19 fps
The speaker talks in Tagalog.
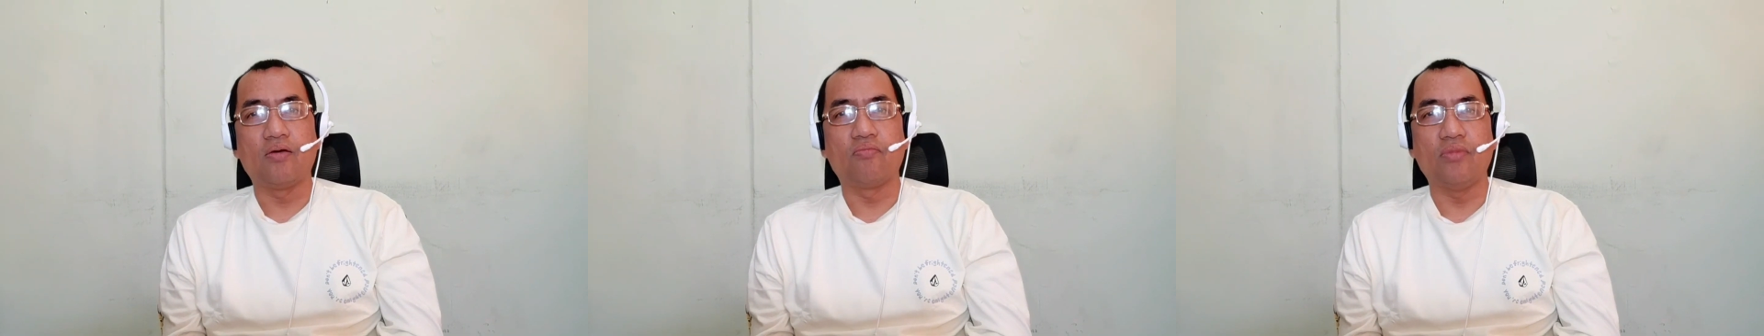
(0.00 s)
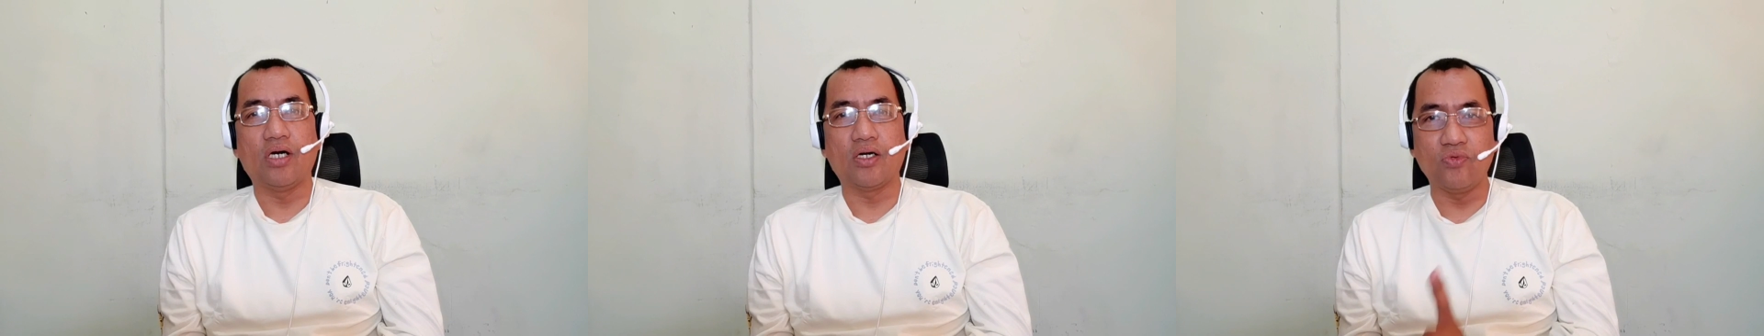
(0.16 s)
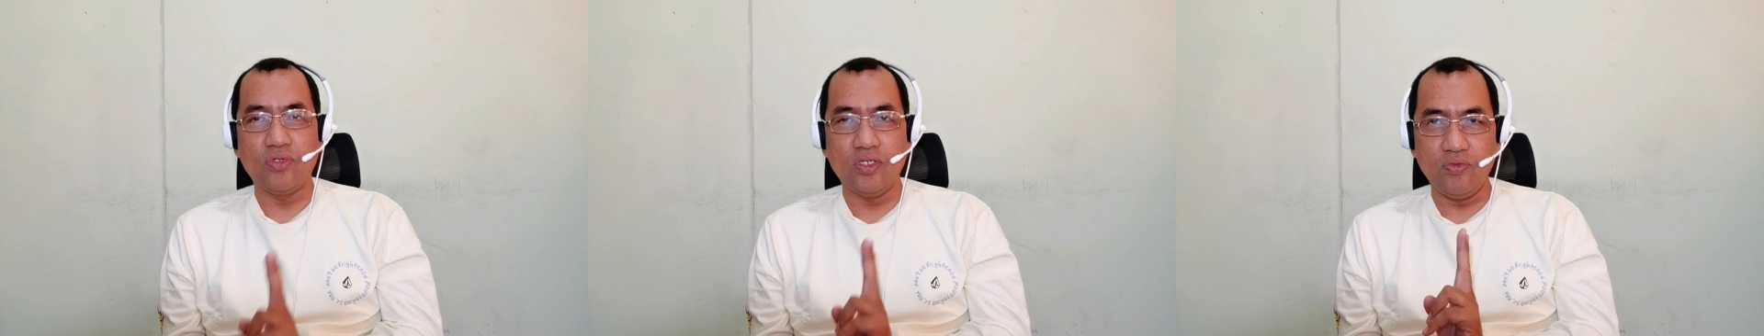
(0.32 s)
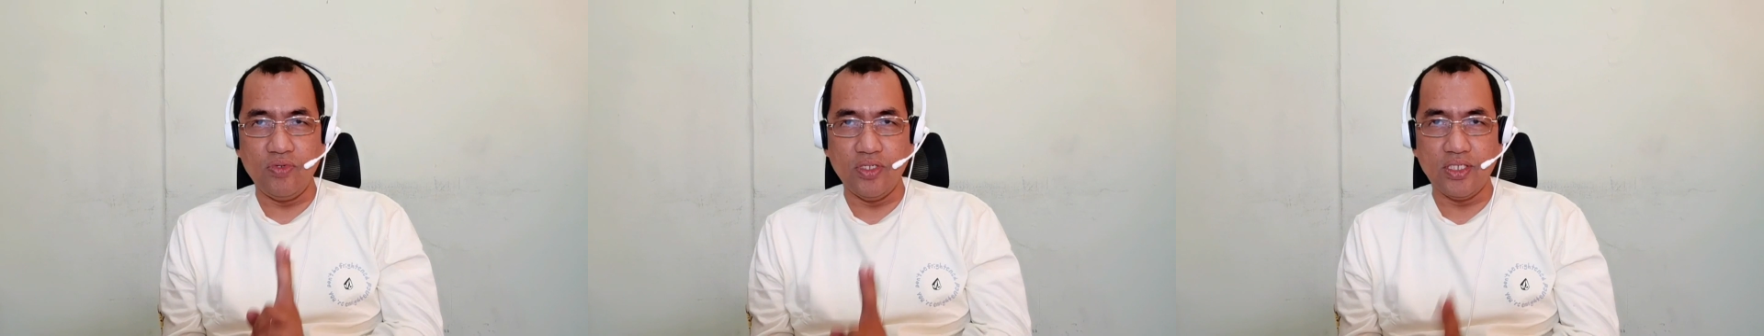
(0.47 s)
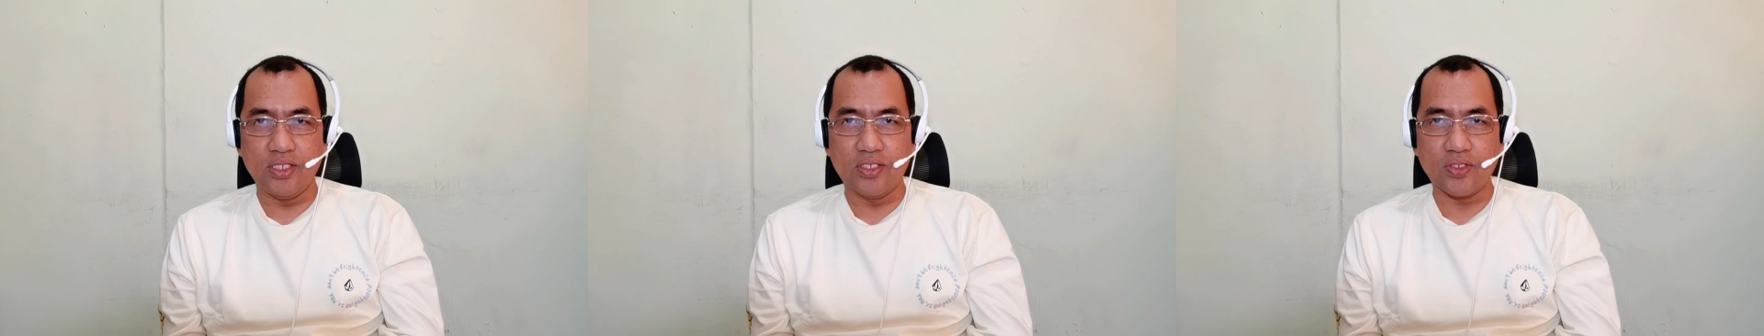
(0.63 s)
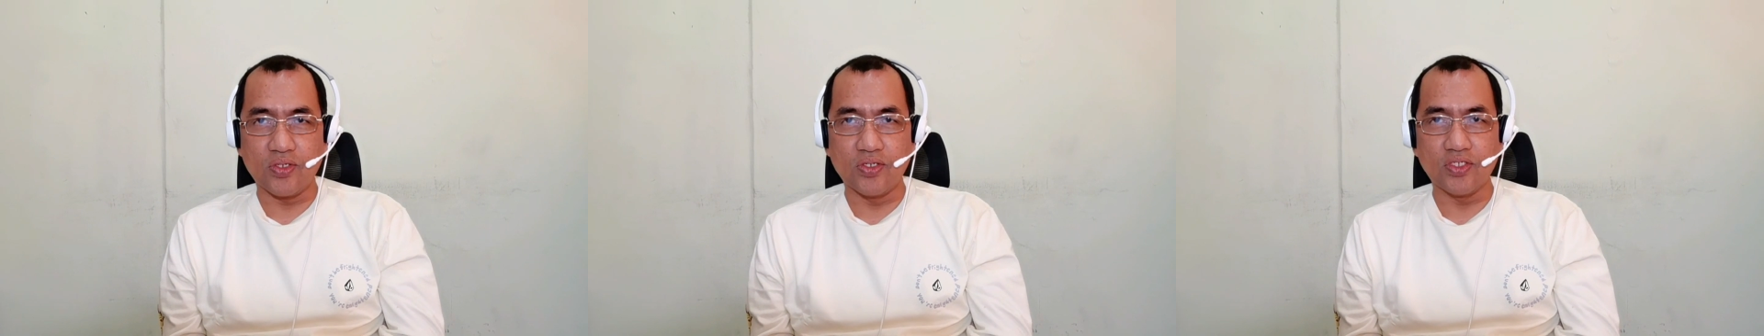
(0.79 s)

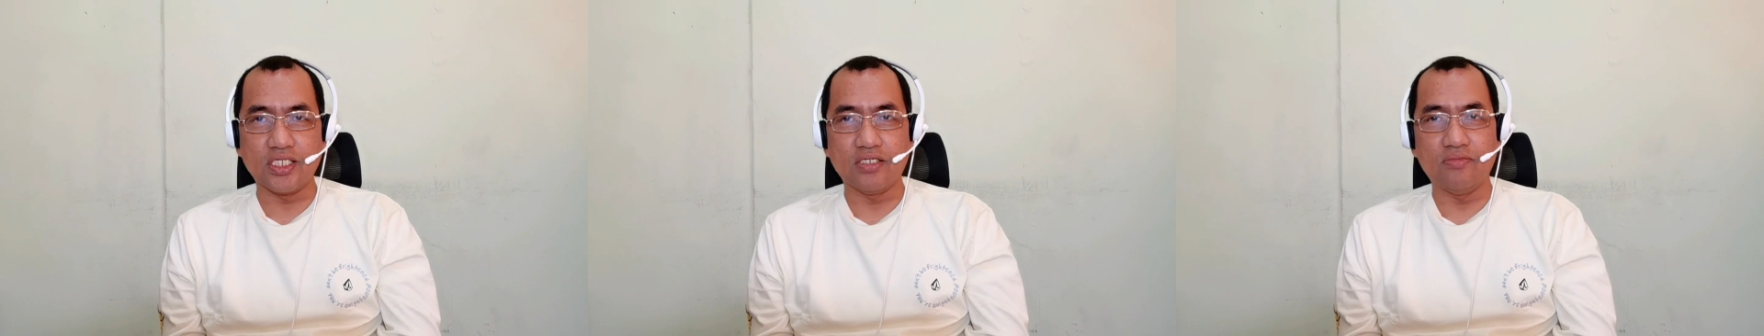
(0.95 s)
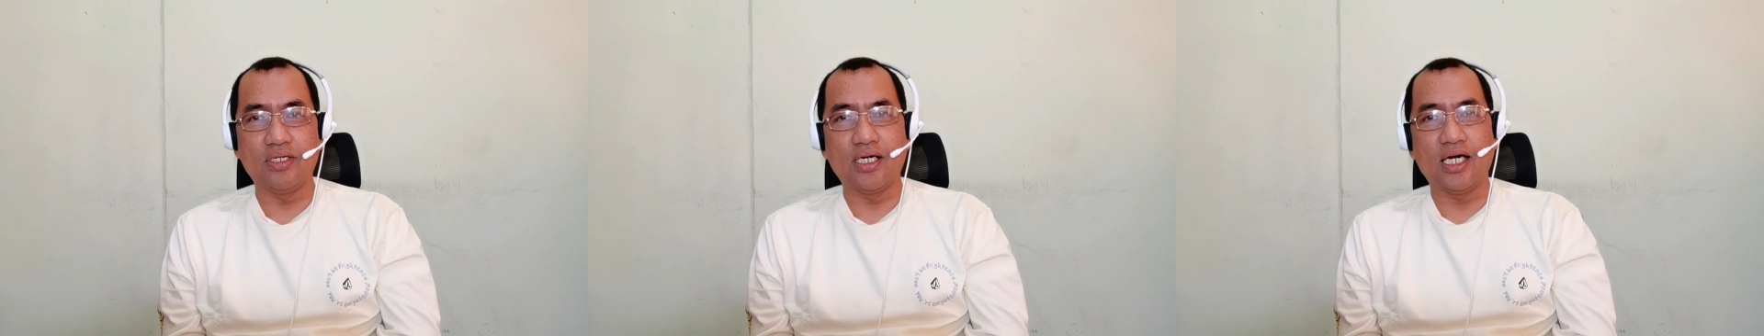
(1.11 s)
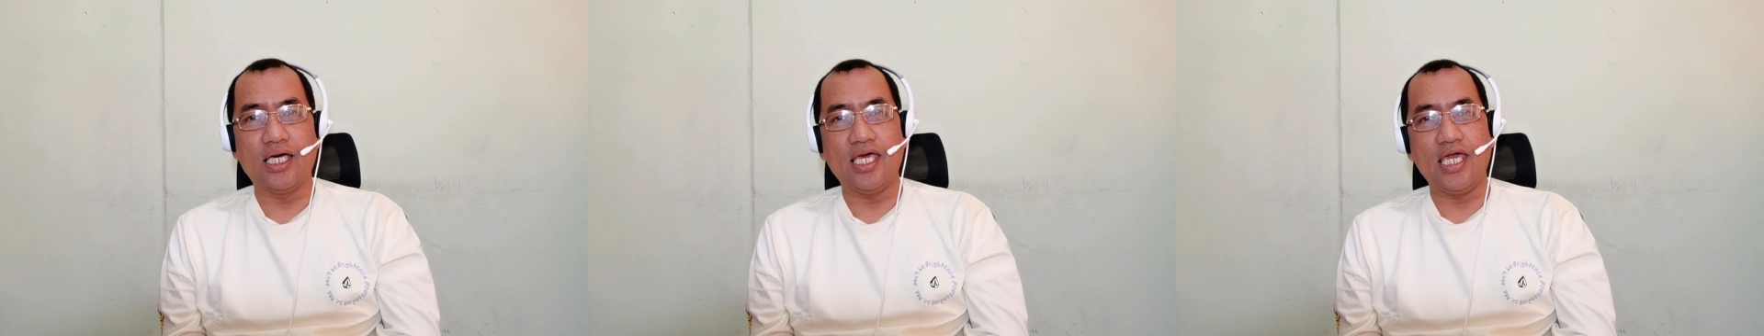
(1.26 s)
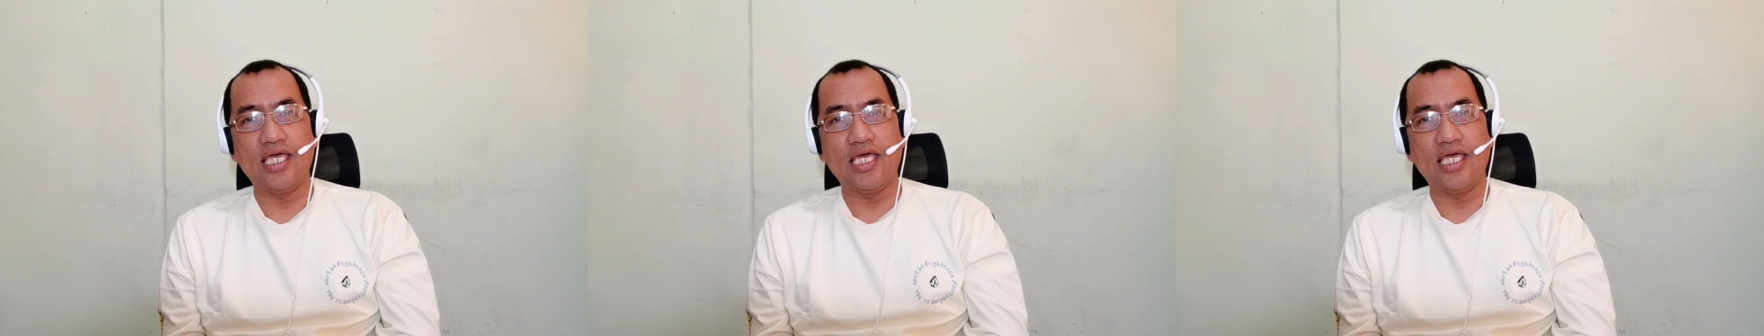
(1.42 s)
magwi-withdraw sa mga